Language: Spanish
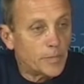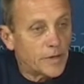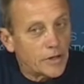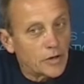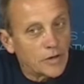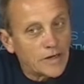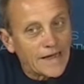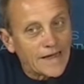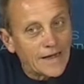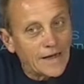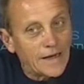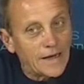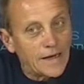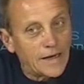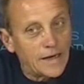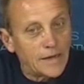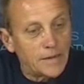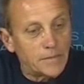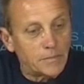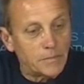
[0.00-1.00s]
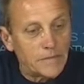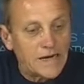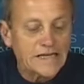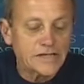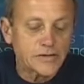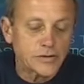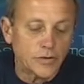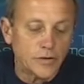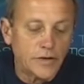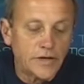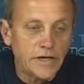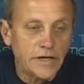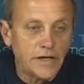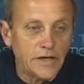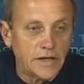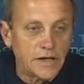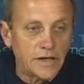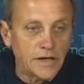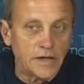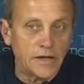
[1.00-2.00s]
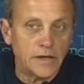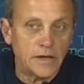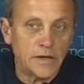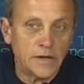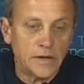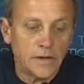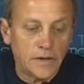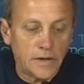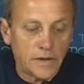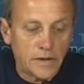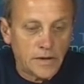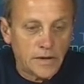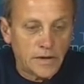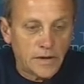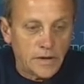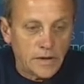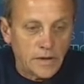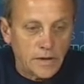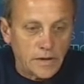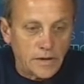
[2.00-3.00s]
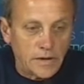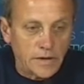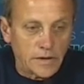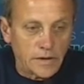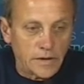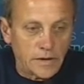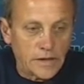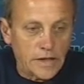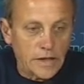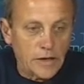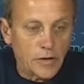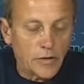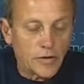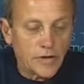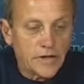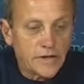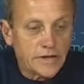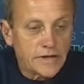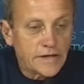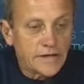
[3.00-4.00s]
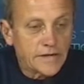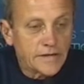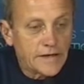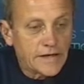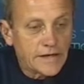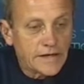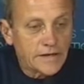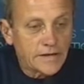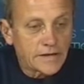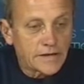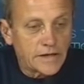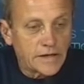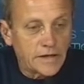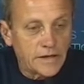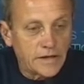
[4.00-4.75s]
pero la mayoría de los intendentes